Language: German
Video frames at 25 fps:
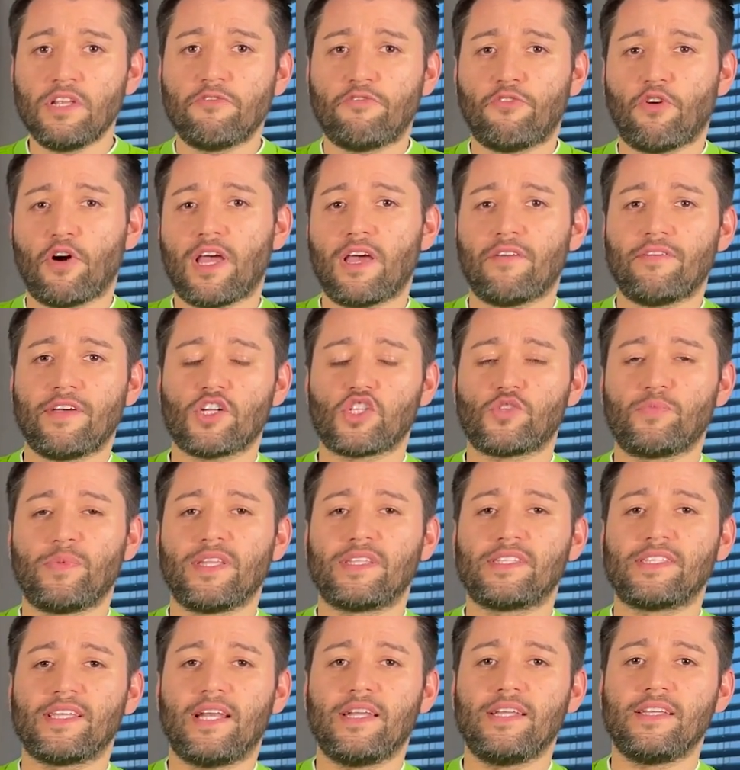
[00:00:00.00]
die
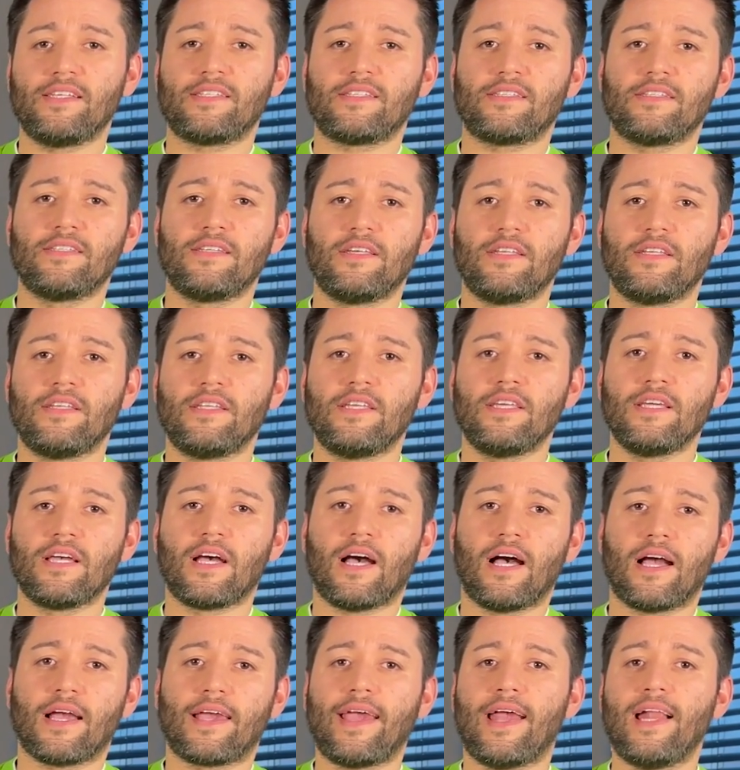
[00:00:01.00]
Feuerwehrspezialisten in
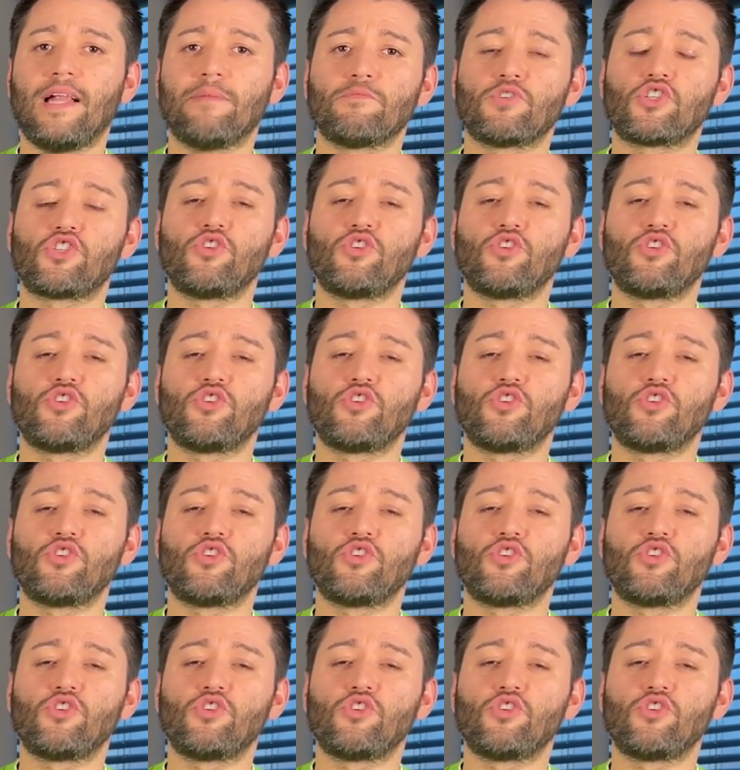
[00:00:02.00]
ihrer gelben